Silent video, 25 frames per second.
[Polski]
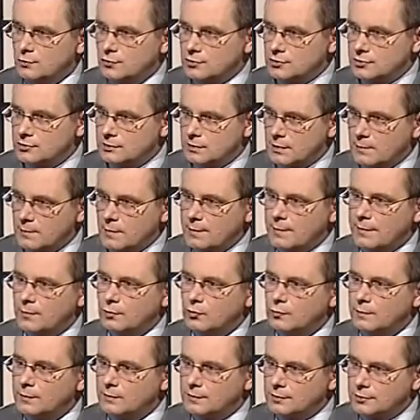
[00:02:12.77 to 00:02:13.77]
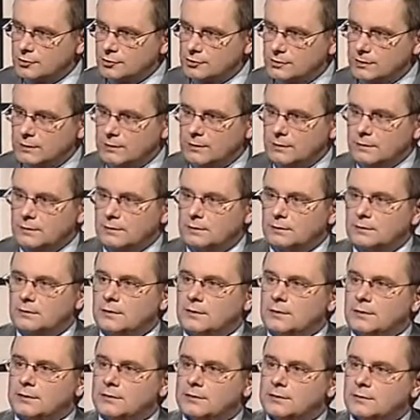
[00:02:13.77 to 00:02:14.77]
Później ta mapa numeryczna
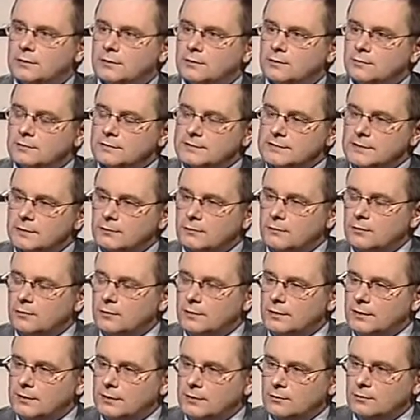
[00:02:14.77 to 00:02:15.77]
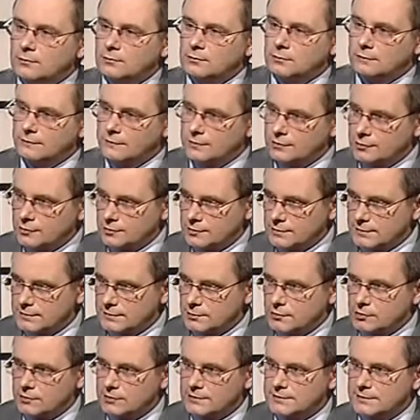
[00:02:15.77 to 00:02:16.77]
dla terenu całego kraju do
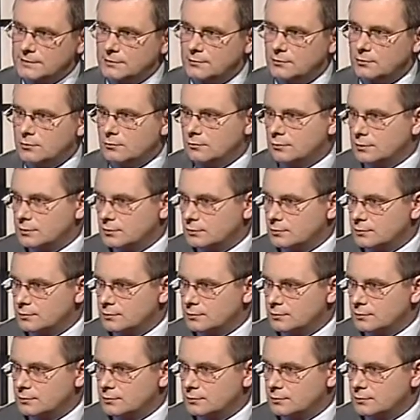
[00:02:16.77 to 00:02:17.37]
2013 roku,